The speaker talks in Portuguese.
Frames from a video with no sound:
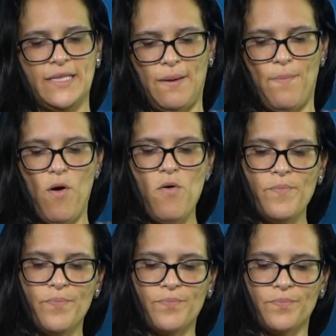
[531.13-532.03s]
tá
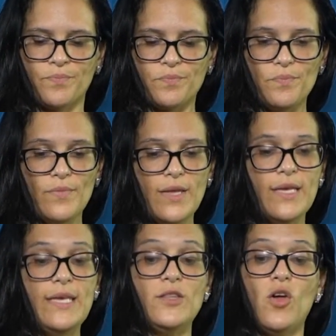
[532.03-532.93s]
bom?
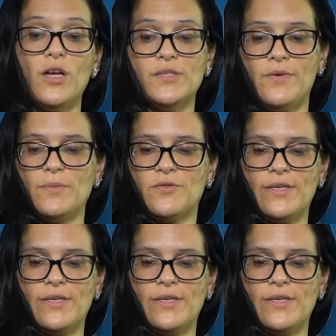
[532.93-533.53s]
E nós vamos